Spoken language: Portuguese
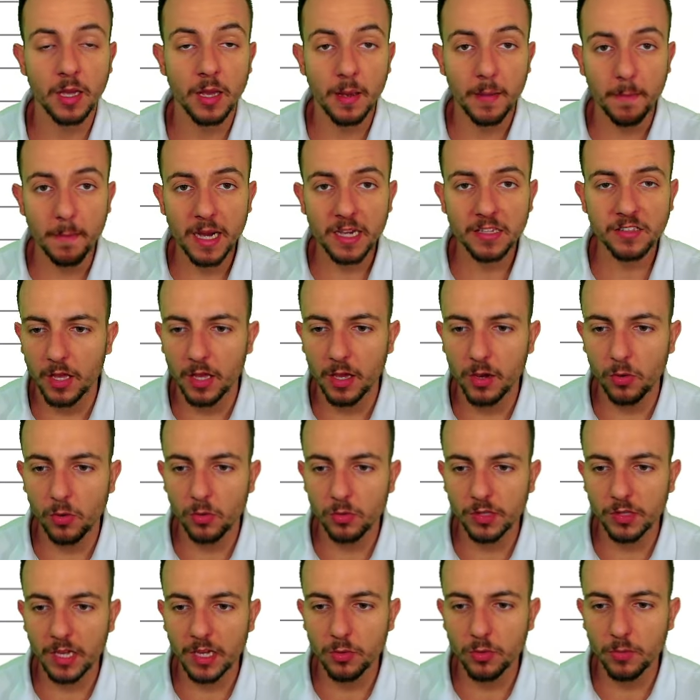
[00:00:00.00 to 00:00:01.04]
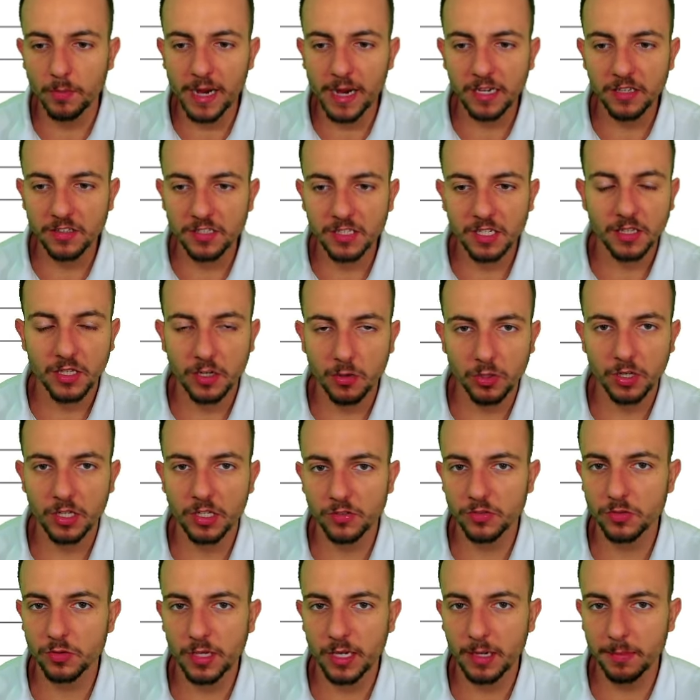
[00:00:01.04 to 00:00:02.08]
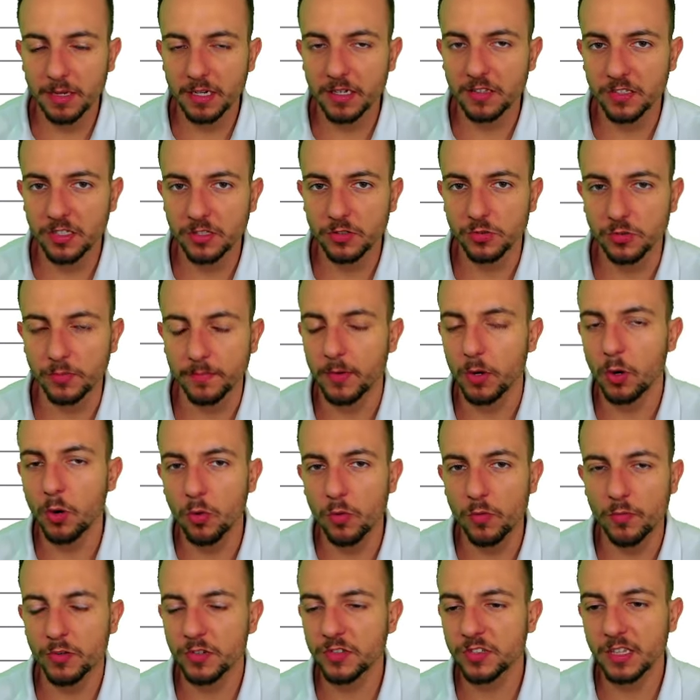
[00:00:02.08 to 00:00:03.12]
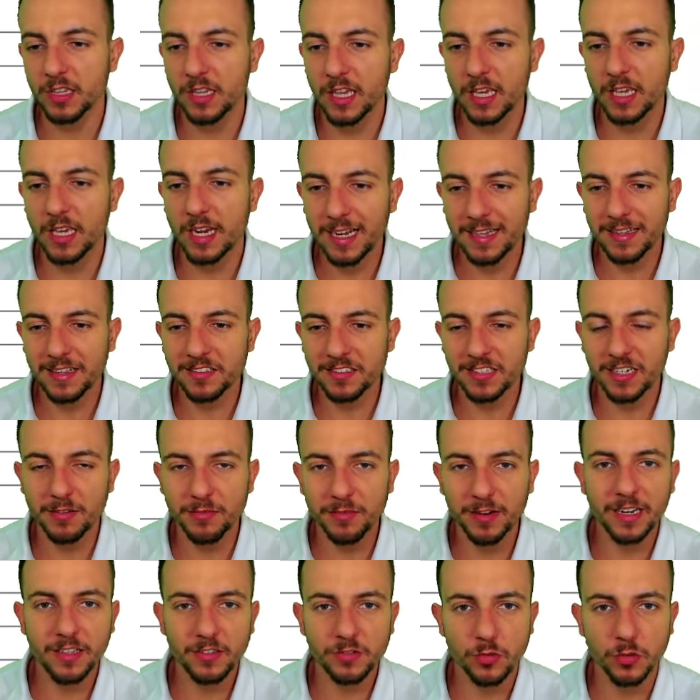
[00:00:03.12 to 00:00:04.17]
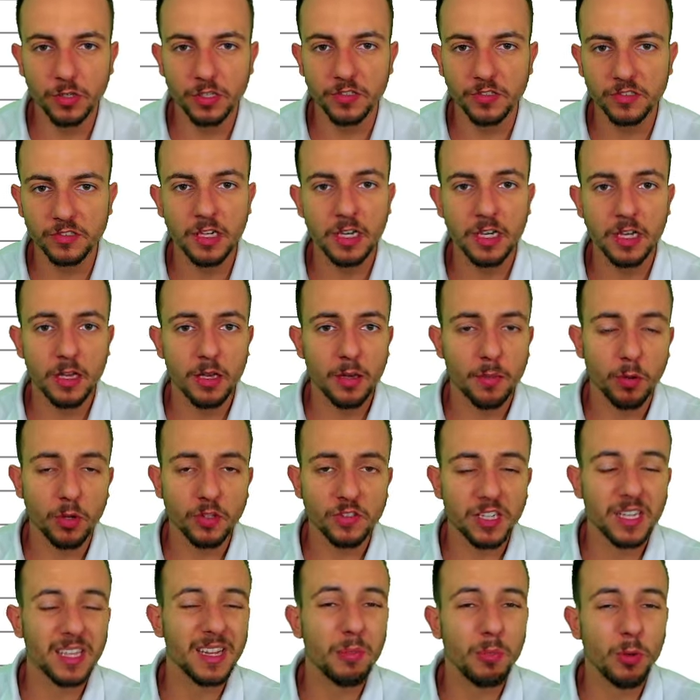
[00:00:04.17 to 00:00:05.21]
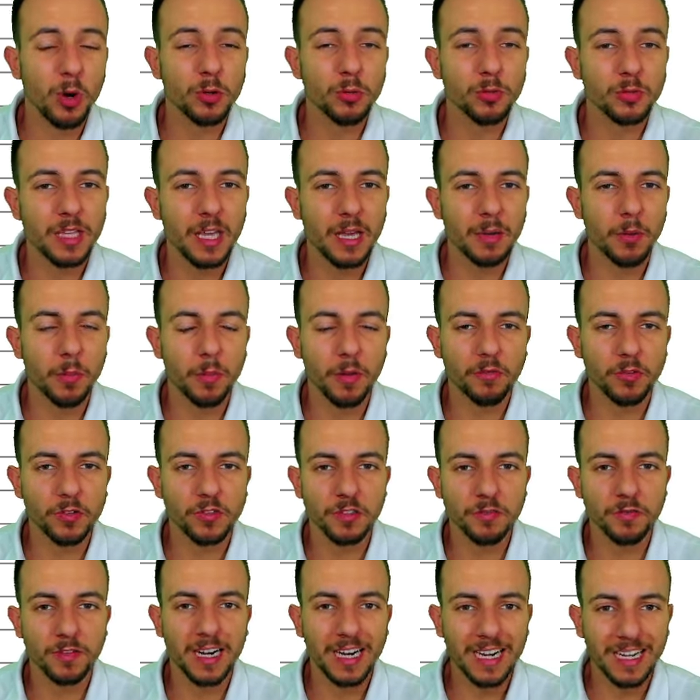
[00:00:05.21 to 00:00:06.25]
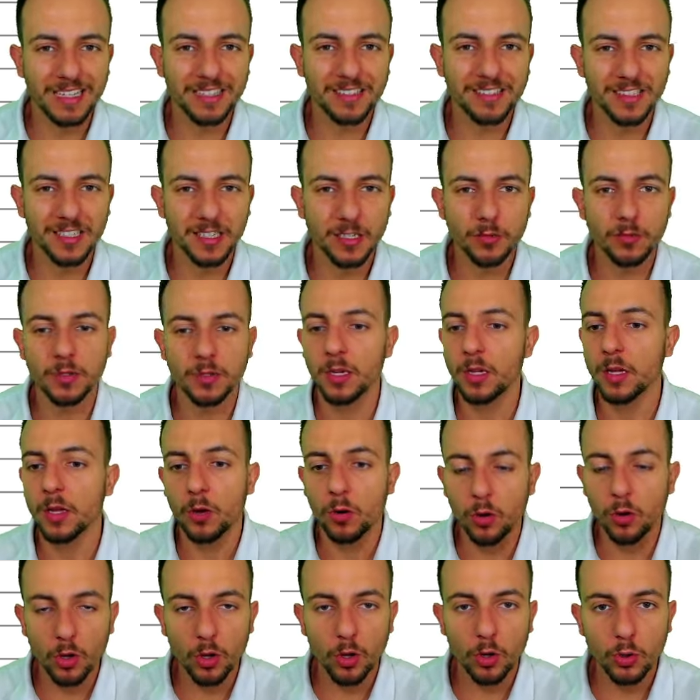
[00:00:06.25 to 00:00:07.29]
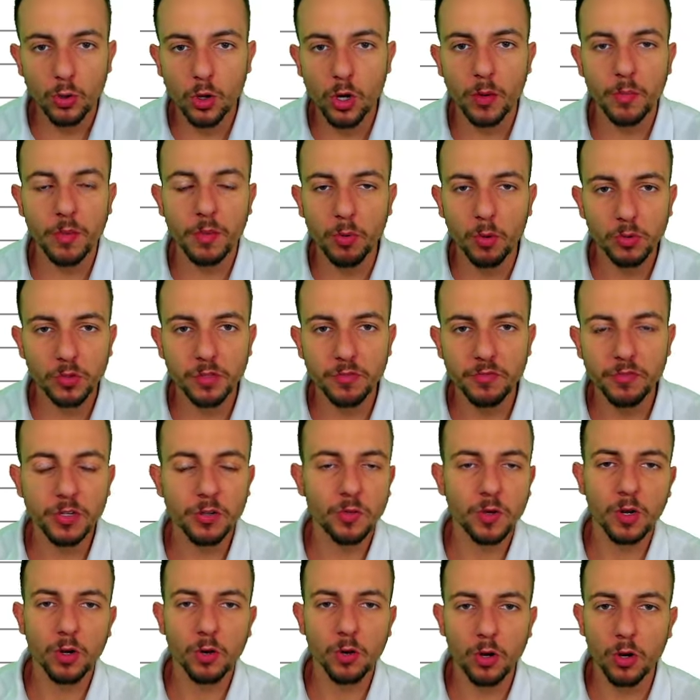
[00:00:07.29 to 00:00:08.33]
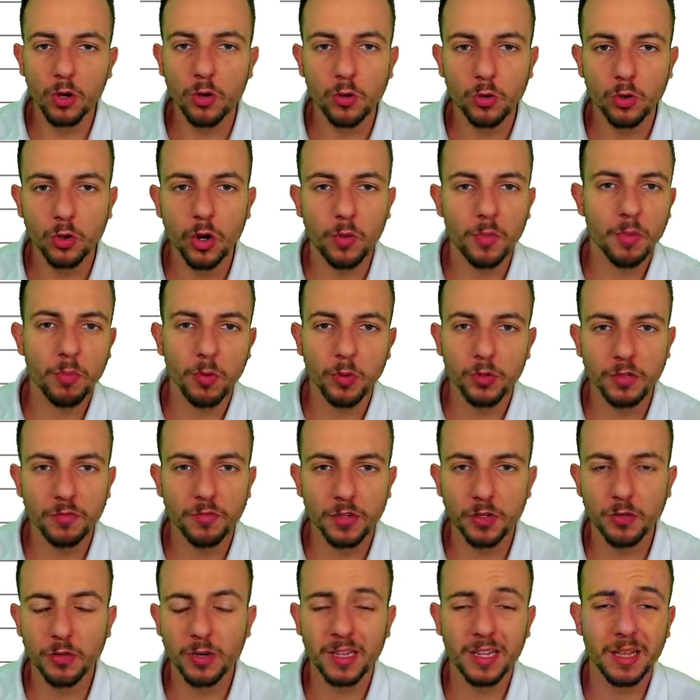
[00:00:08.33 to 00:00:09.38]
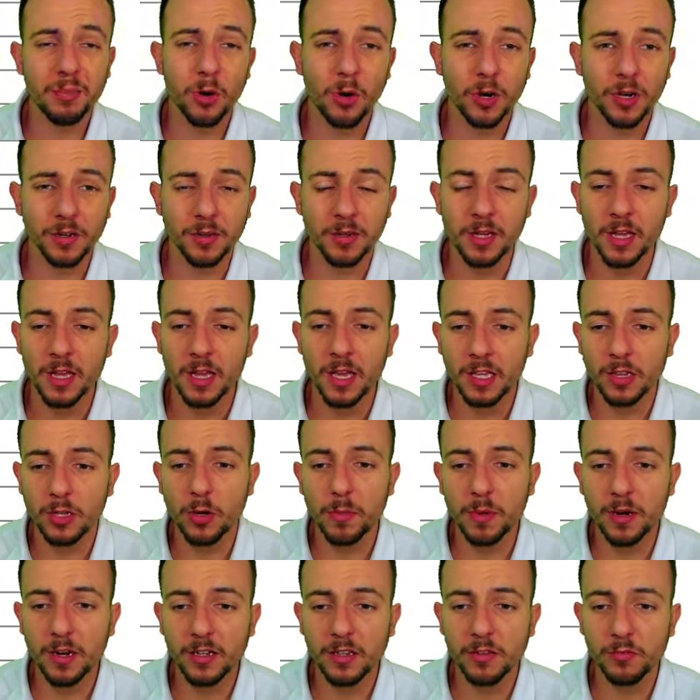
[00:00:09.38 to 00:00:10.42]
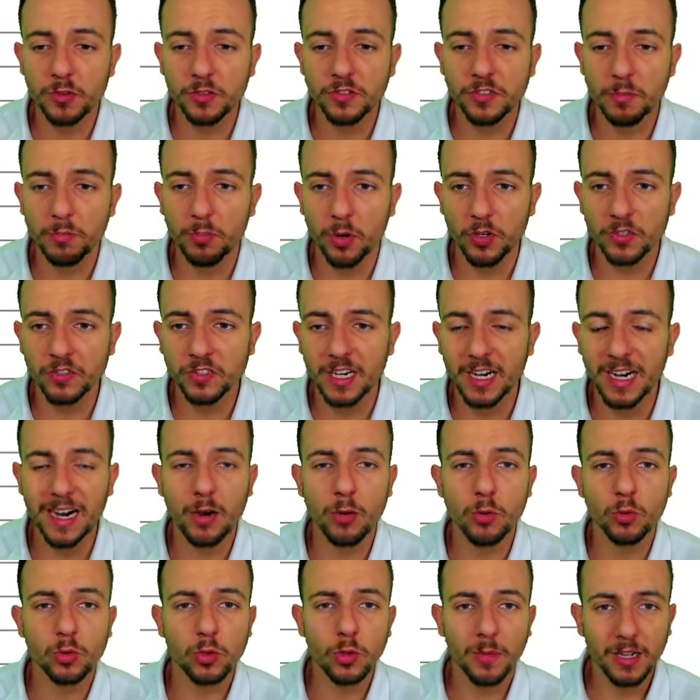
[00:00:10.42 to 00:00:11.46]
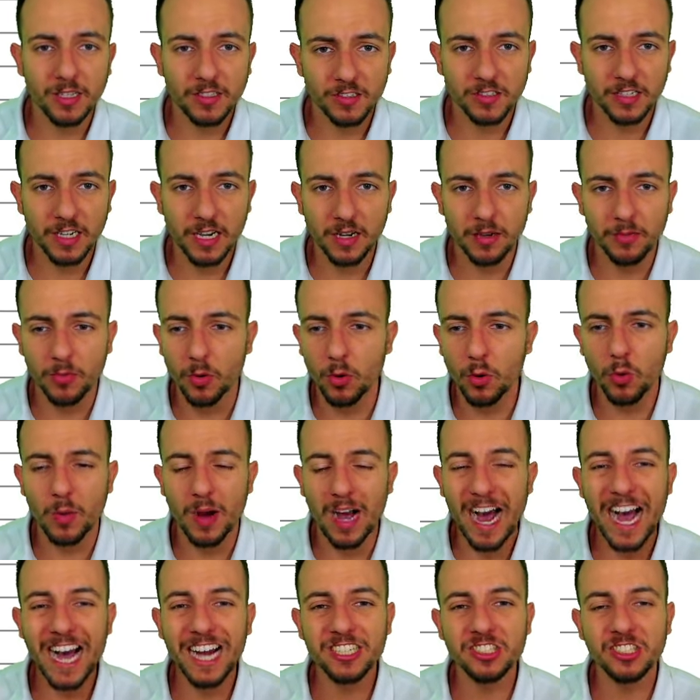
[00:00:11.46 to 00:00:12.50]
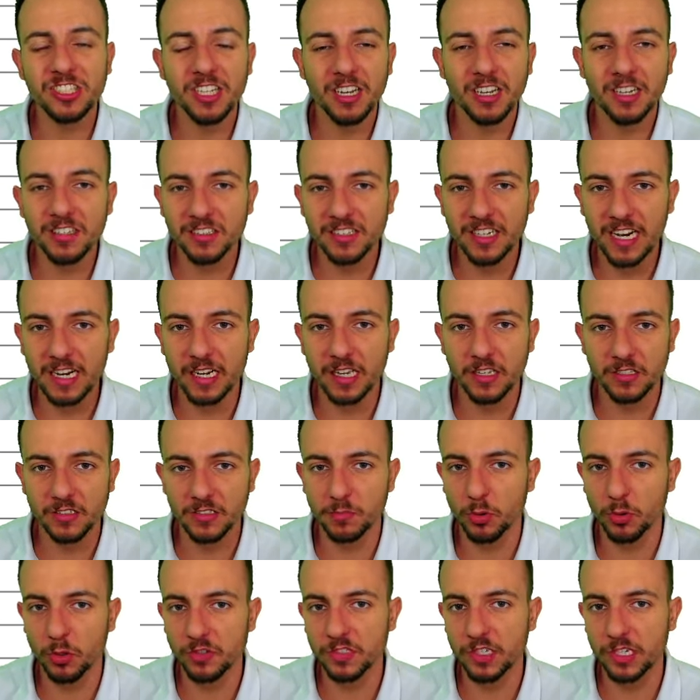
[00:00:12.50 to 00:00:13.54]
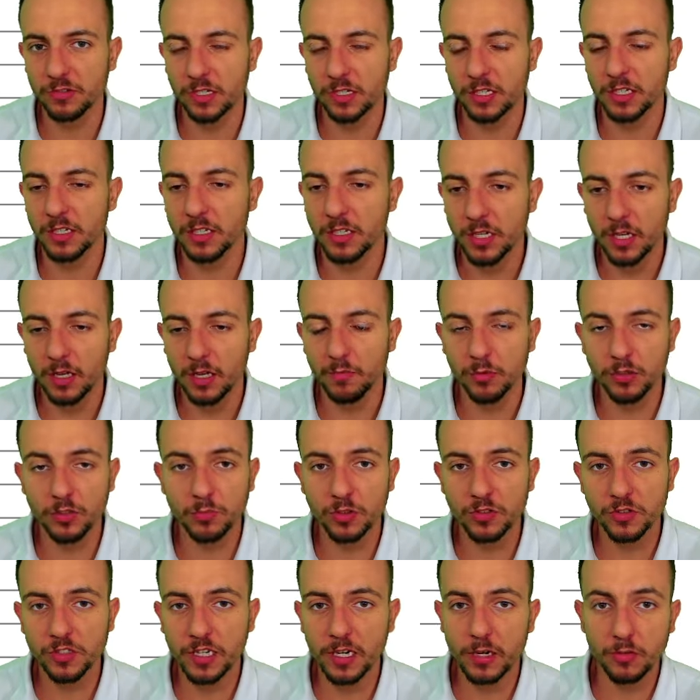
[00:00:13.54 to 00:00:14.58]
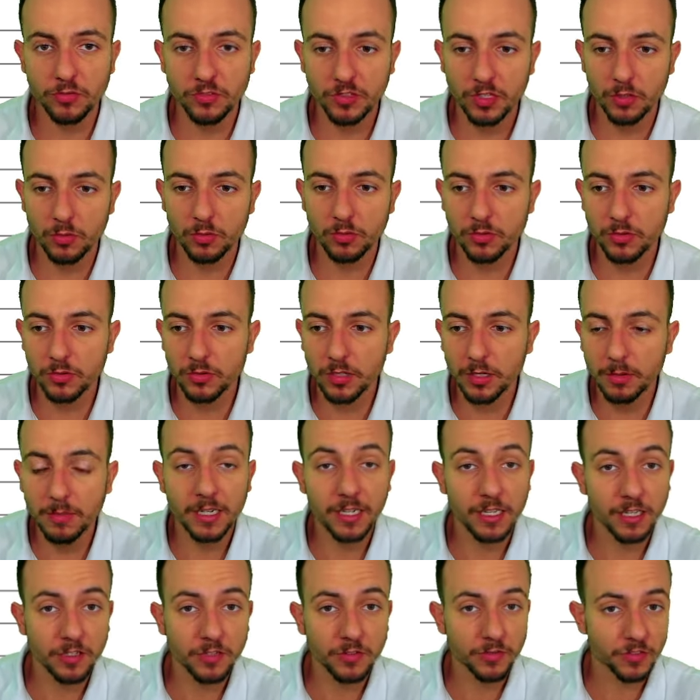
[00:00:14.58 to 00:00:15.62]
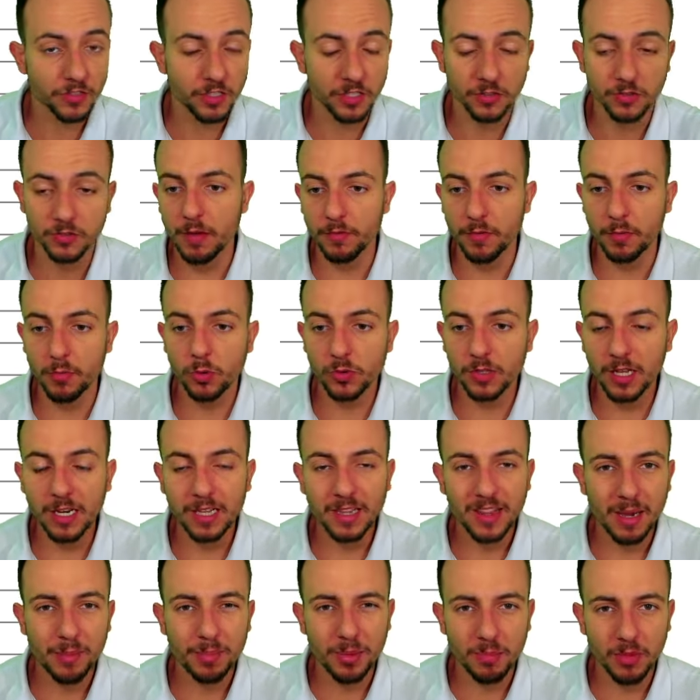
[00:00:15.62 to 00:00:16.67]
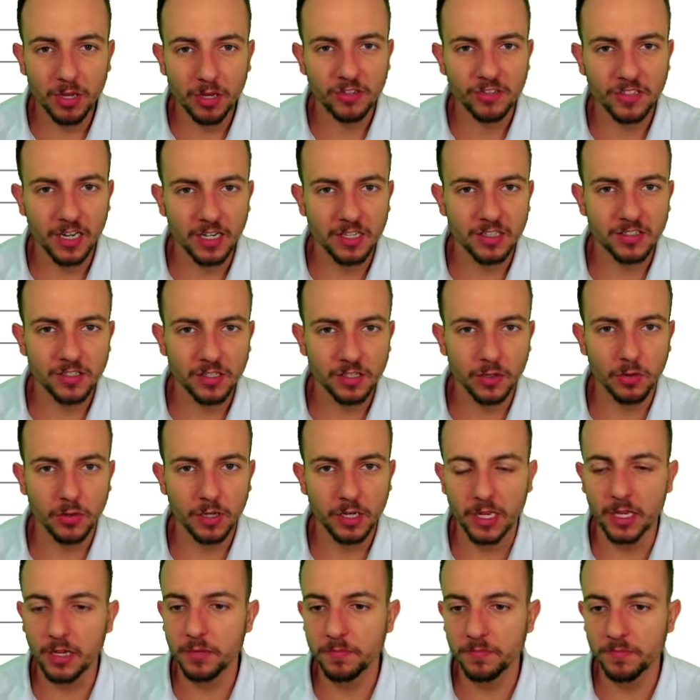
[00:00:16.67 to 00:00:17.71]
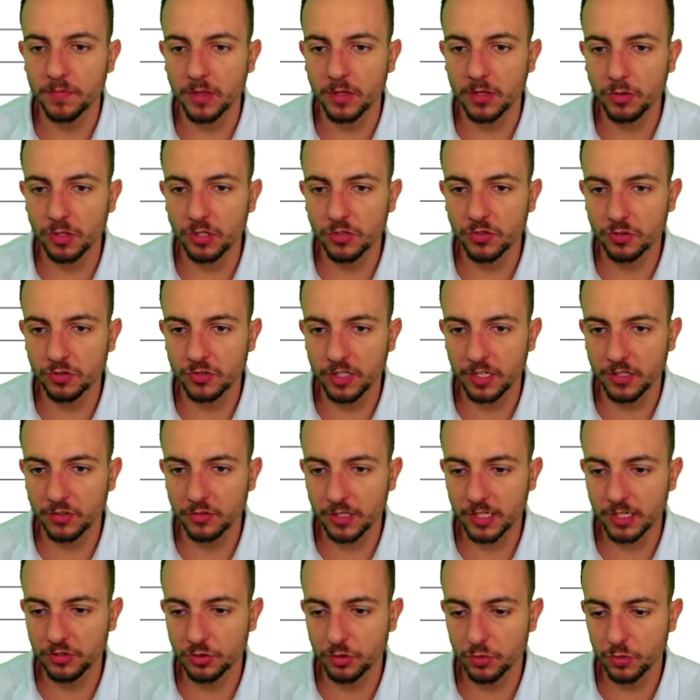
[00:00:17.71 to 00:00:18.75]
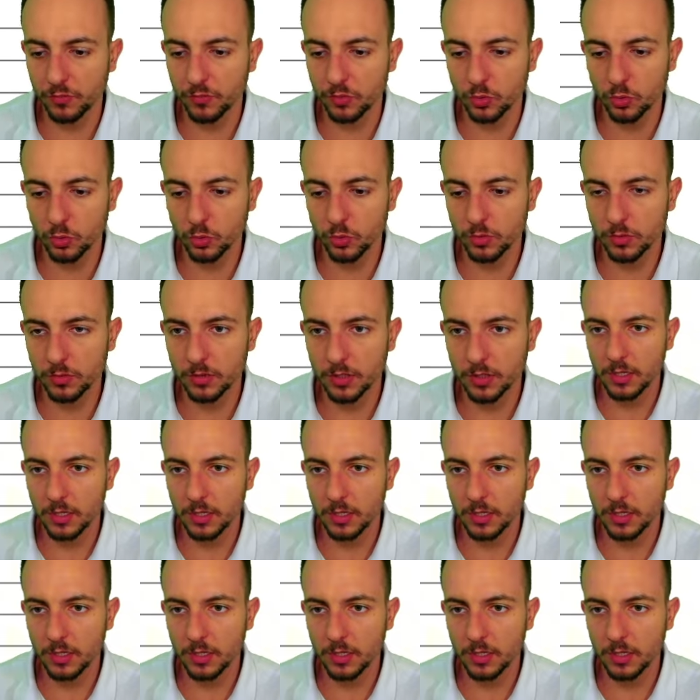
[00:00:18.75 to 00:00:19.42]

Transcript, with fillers: Mas eu tenho mais categorias do que apenas isso, ou você tem que cadastrar várias coisas. Pode ser que demore um tempo para você ficar cadastrando, coloca o nome, ponto e vírgula, coloca o nome, ponto e vírgula, demora. Então, para que você possa automatizar ou agilizar esse processo aqui, vou te mostrar uma segunda maneira de fazer isso. Vamos deletar primeiro essa lista que eu criei. Então, deixa eu selecionar de novo tudo.